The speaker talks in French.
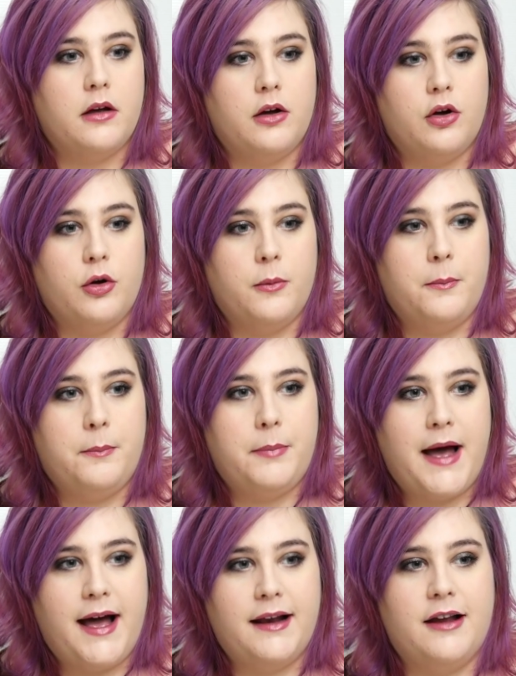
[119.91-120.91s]
euh,
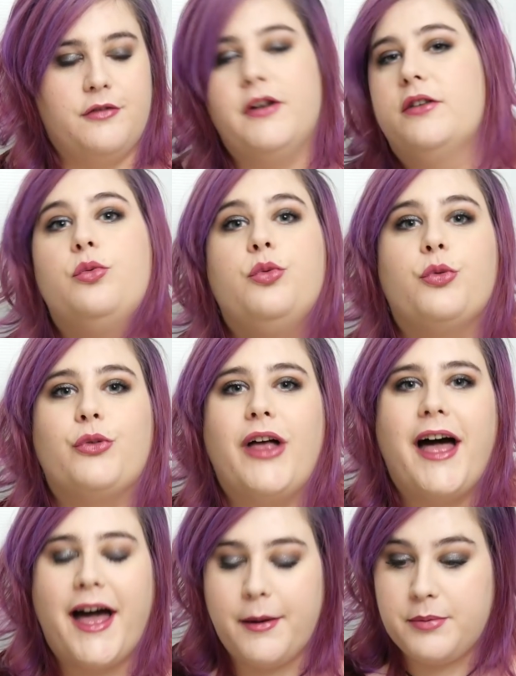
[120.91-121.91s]
par la façon dont
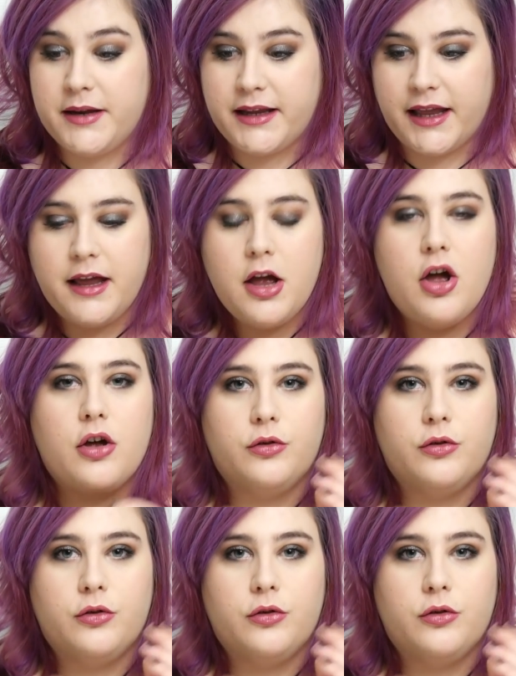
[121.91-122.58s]
ça appliquait.